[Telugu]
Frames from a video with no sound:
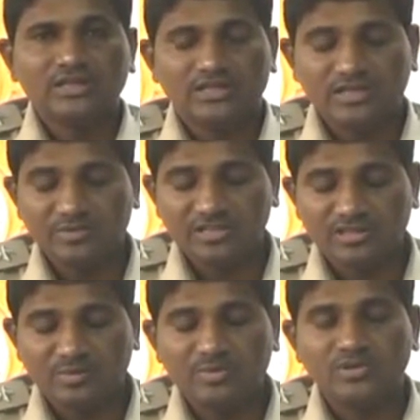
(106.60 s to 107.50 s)
దాని మీద
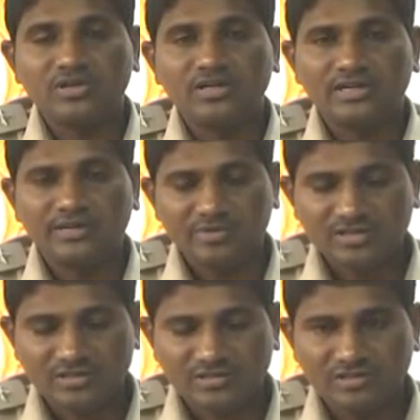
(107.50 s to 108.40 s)
తప్పకుండా
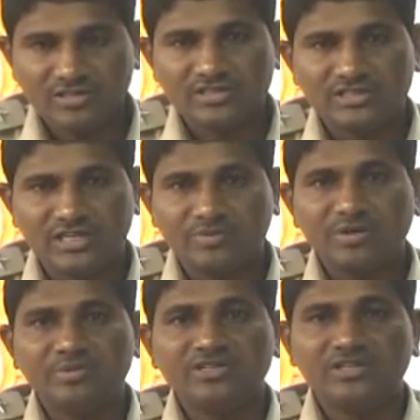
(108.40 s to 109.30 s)
కఠినమైనటువంటి
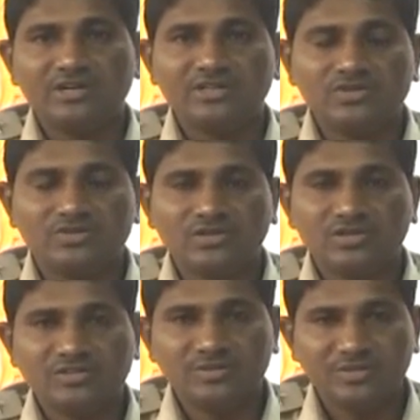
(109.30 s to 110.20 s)
చట్టపరమైన చర్యలు
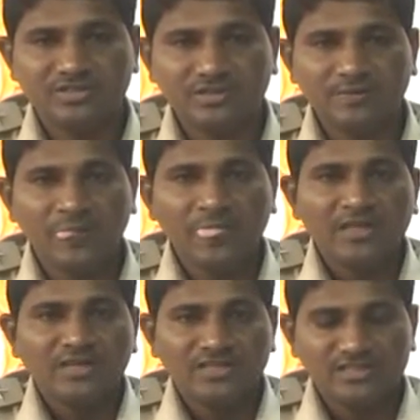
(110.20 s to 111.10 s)
తీసుకుంటామని చెప్పేసి
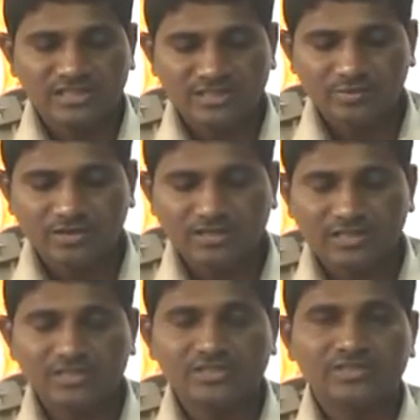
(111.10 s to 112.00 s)
ఈ సందర్భంగా
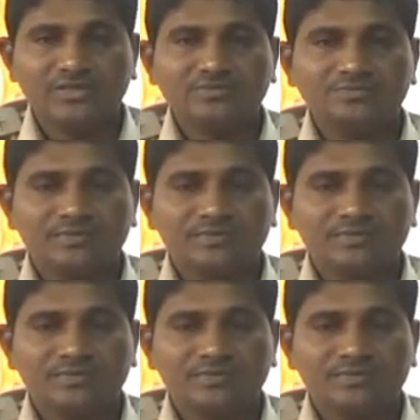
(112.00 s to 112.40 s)
తెలియజేస్తున్నాం